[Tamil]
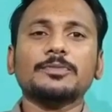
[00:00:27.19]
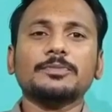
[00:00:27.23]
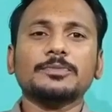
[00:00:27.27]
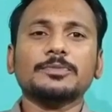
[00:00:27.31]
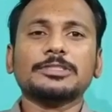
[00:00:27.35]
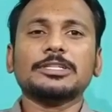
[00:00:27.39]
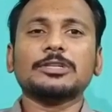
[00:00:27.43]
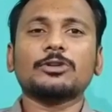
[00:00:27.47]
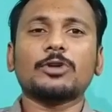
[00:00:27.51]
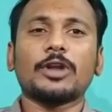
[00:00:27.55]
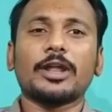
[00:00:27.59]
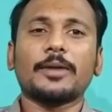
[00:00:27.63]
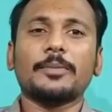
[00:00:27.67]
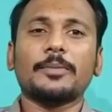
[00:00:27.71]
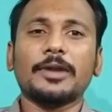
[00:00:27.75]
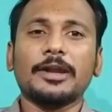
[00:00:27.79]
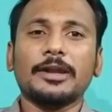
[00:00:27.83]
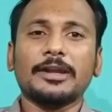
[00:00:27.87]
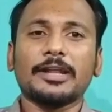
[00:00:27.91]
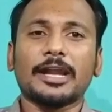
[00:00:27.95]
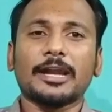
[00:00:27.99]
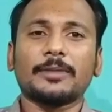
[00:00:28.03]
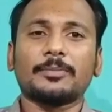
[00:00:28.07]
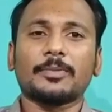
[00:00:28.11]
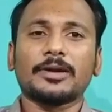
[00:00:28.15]
மிஷின் கூட எப்படி
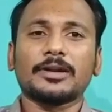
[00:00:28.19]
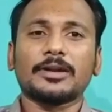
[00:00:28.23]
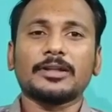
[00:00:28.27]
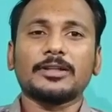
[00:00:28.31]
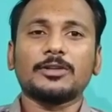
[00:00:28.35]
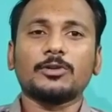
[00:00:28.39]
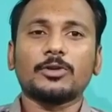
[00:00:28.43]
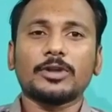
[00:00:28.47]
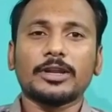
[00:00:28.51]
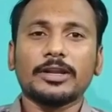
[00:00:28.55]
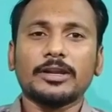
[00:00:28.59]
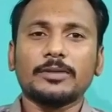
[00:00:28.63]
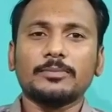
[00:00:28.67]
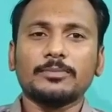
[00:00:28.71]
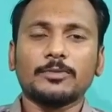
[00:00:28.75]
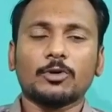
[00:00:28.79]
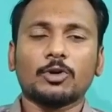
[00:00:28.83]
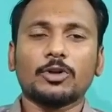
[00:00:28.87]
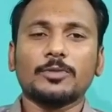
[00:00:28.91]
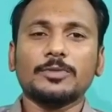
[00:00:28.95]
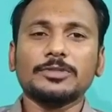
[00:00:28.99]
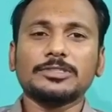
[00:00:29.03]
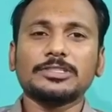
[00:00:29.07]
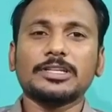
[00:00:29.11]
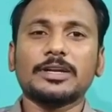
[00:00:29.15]
இன்ட்ராக்ட் பண்ணுறது ஒரு
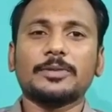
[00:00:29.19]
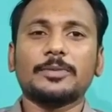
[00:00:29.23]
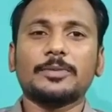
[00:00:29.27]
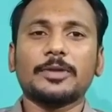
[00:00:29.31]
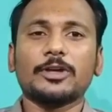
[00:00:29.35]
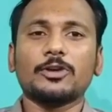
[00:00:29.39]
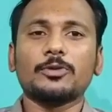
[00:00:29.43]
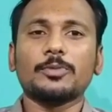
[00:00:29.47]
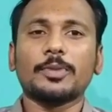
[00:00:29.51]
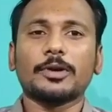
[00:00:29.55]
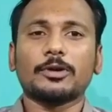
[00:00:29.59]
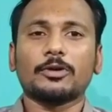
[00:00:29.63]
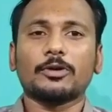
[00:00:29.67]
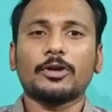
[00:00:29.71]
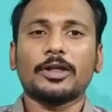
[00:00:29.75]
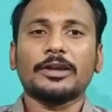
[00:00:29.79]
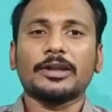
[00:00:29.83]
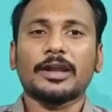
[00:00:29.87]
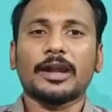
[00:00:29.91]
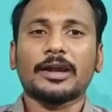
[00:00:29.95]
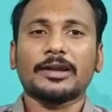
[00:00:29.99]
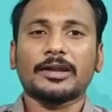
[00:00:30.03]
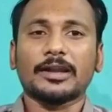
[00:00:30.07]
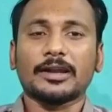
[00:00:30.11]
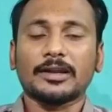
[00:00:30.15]
ஒரு மிஷின் எப்படி ஹியூமன் கூட
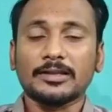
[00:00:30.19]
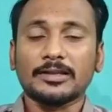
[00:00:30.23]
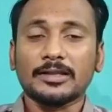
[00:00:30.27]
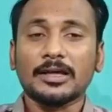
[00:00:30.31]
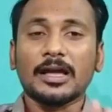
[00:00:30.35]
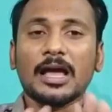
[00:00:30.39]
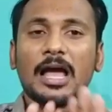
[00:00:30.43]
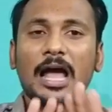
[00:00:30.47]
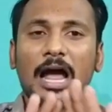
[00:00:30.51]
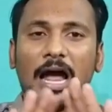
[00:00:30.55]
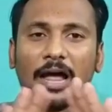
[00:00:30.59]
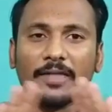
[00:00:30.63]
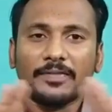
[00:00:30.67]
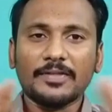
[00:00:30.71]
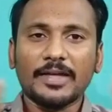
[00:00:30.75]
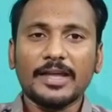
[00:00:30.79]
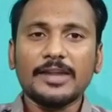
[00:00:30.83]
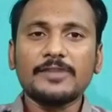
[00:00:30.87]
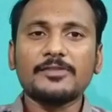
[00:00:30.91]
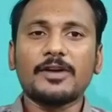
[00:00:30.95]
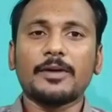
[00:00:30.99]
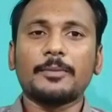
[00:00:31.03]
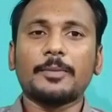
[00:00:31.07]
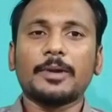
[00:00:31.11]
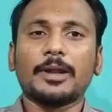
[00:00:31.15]
இன்ட்ராக்ட் ஆகுது அந்த
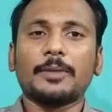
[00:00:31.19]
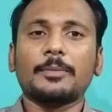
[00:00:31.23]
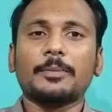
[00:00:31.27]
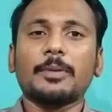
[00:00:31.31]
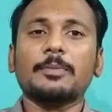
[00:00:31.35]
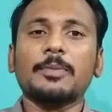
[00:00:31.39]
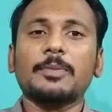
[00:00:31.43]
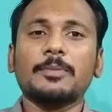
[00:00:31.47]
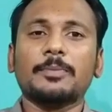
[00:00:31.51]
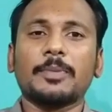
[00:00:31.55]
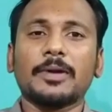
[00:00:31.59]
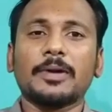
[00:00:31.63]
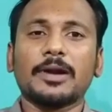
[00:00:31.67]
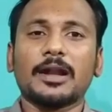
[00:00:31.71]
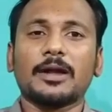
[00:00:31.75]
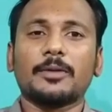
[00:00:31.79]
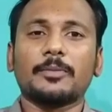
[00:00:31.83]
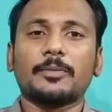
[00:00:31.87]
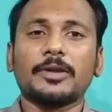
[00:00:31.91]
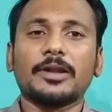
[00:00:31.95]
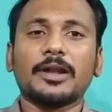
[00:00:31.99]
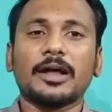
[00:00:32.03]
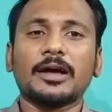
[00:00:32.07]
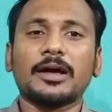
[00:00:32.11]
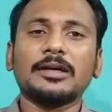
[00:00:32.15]
என்வரான்மெண்ட் நம்ம பில்ட் பண்ணலாம்
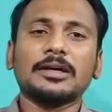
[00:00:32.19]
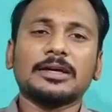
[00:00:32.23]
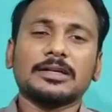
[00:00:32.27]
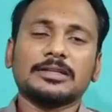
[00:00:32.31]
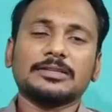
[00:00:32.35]
அப்படின்னா